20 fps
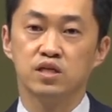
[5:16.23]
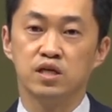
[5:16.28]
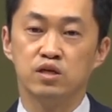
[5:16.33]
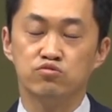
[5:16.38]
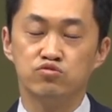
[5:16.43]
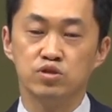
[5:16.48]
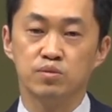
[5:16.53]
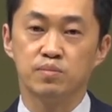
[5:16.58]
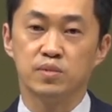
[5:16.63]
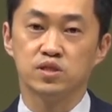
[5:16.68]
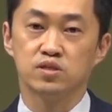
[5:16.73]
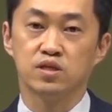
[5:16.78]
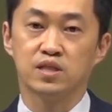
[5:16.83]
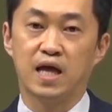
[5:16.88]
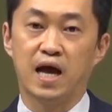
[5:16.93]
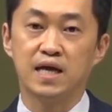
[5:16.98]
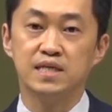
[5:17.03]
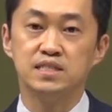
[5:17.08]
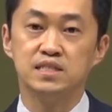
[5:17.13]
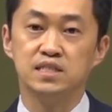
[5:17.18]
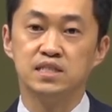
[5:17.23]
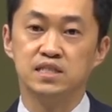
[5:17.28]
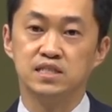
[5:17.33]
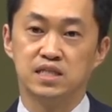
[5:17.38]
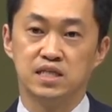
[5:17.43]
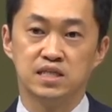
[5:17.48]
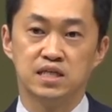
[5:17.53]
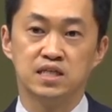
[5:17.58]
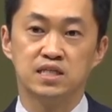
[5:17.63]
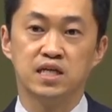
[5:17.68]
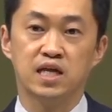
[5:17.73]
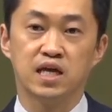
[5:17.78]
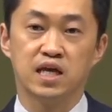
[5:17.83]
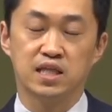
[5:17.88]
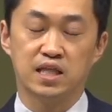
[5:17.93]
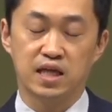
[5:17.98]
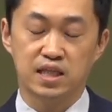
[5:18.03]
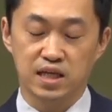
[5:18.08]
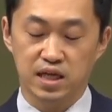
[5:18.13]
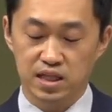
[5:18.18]
예수님께서 다시 제자들에게
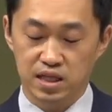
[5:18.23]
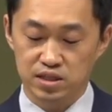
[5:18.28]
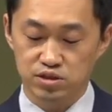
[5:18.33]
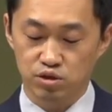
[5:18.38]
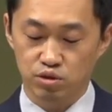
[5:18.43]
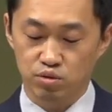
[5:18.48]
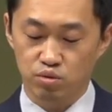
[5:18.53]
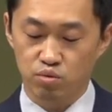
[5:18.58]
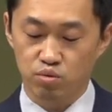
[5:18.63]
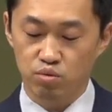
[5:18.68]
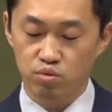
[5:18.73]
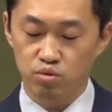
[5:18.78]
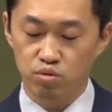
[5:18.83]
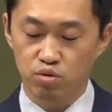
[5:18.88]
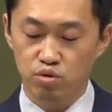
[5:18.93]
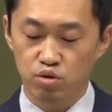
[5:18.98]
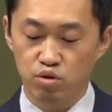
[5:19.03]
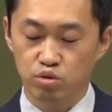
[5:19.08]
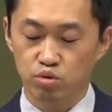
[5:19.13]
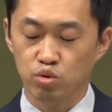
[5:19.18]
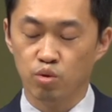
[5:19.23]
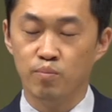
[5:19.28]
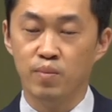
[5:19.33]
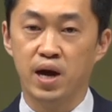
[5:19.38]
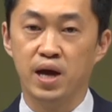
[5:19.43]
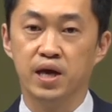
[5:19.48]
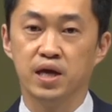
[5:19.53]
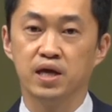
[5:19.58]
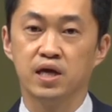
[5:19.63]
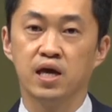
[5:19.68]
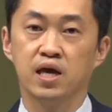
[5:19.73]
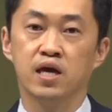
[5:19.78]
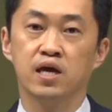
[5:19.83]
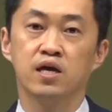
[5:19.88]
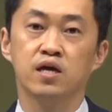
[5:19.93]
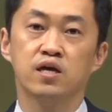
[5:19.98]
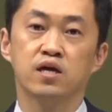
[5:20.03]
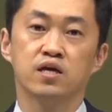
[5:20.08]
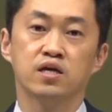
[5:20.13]
나타나셨고 도마에게